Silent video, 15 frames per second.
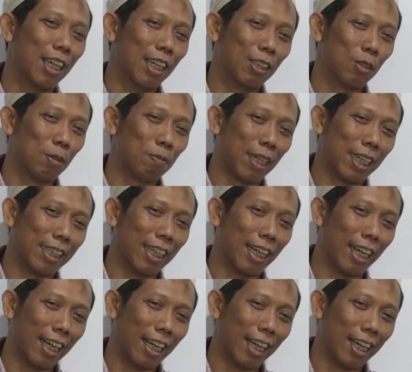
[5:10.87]

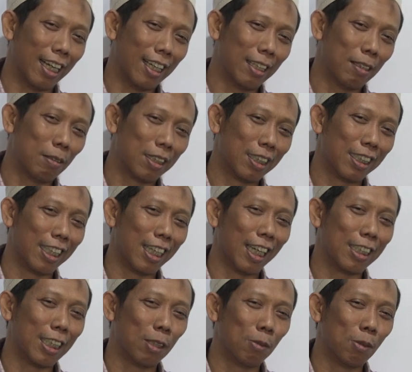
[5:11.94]
supaya
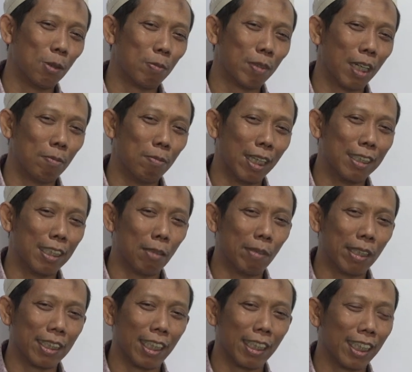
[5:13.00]
setidaknya dulu pernah belajar
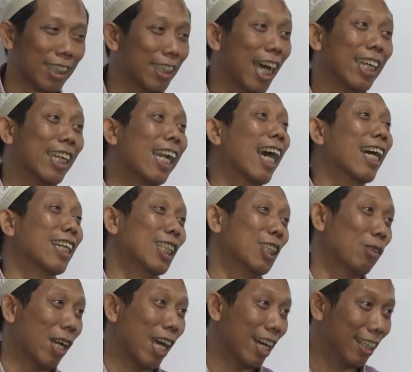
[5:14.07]
bahasa Inggris tidak hilang
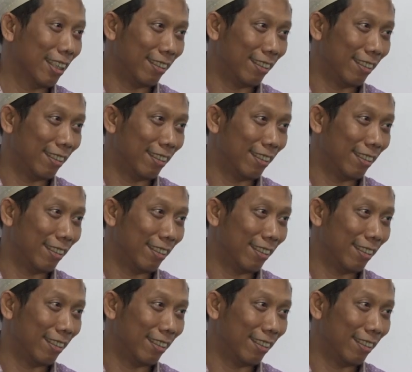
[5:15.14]
gitu lah.